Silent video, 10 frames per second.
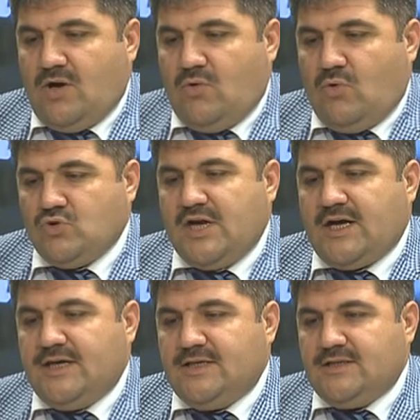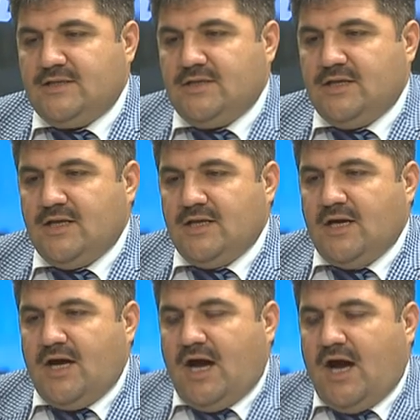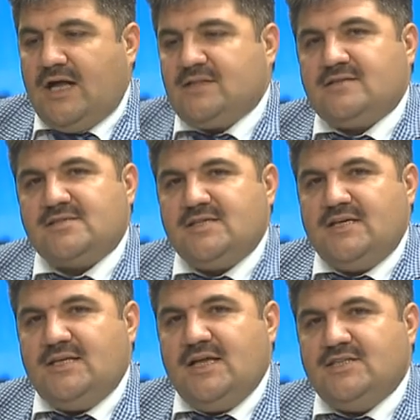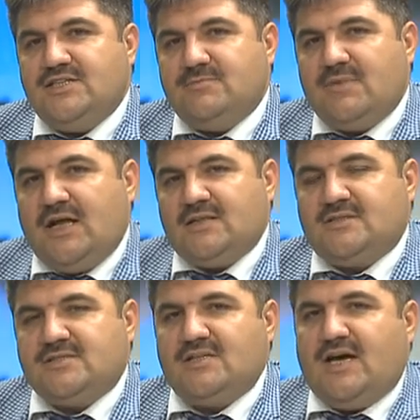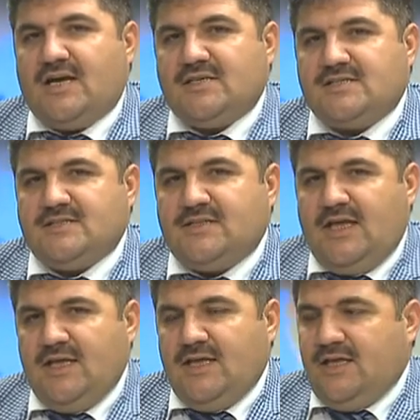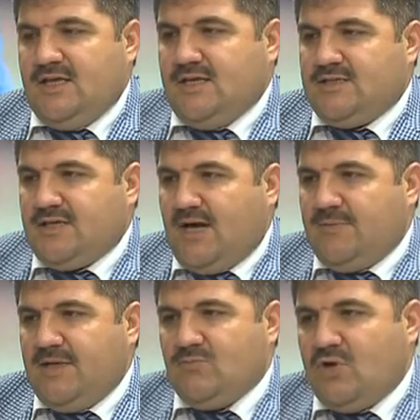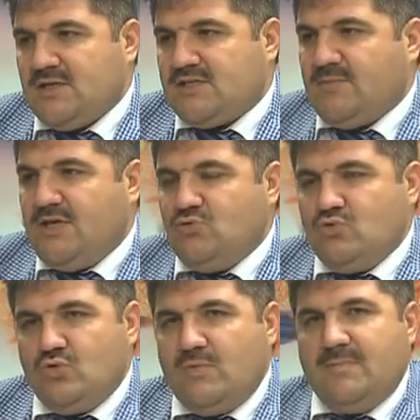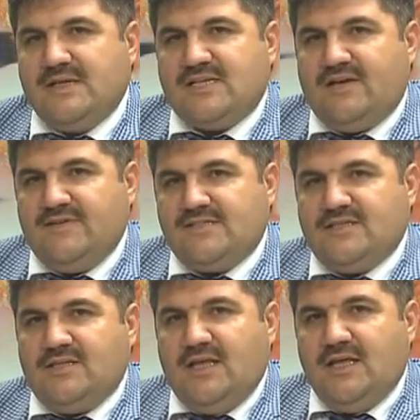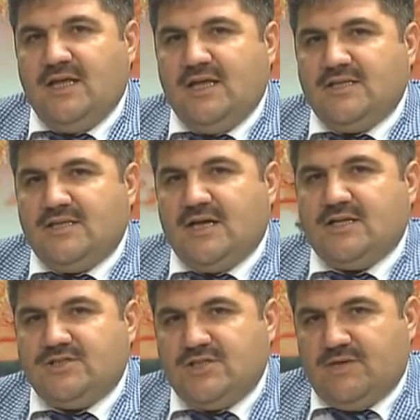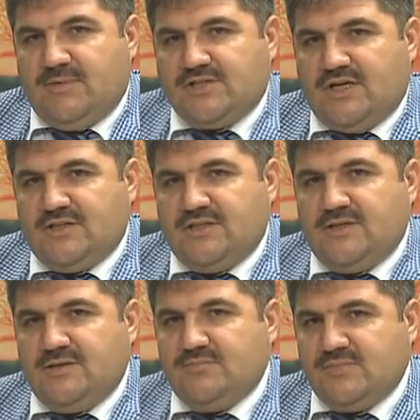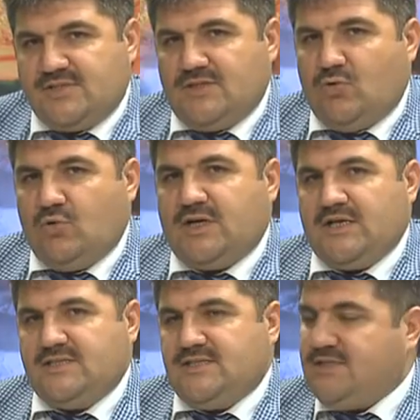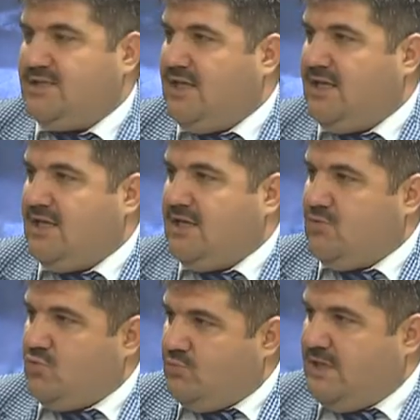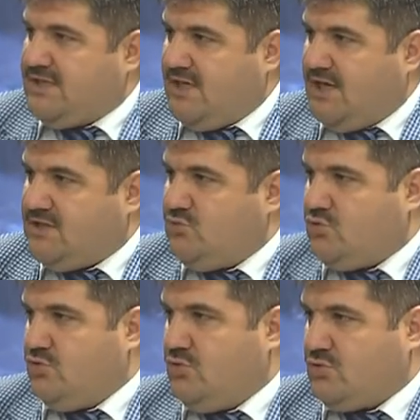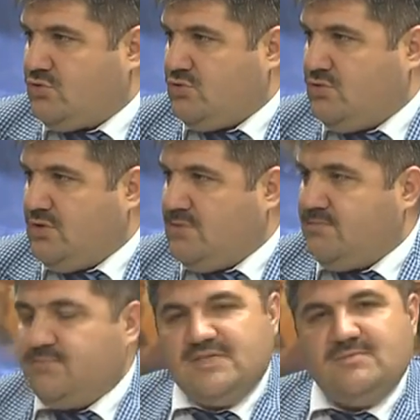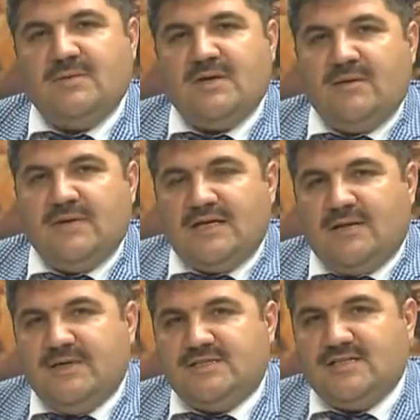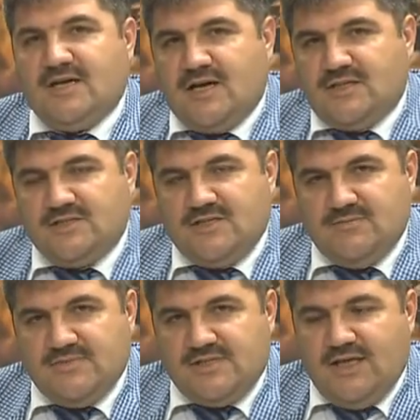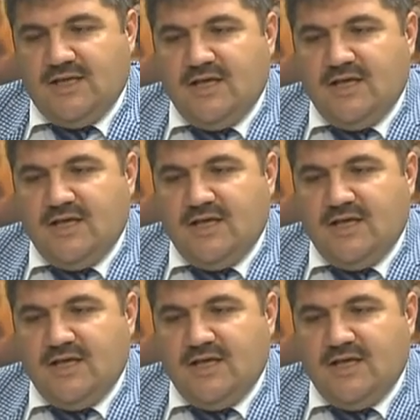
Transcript: Ocak ayının 6'sı ile 26'sı arasında Kabe-i Muazzama'ya yürüme mesafesinde Diyanet İşleri Başkanlığımızın organizesinde umre seyahati düşünüyoruz. İnşallah. Bizimle beraber gelmek isteyen kardeşlerimiz de